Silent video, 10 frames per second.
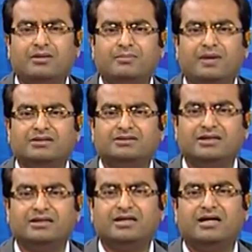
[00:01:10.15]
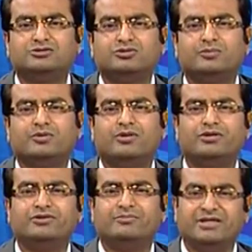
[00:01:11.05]
हमें बात करनी है ख़ासतौर पर
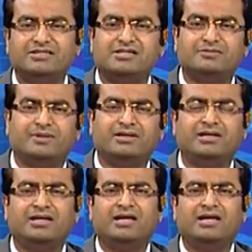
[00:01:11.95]
क्वालिटी ऑफ मेडिसन पर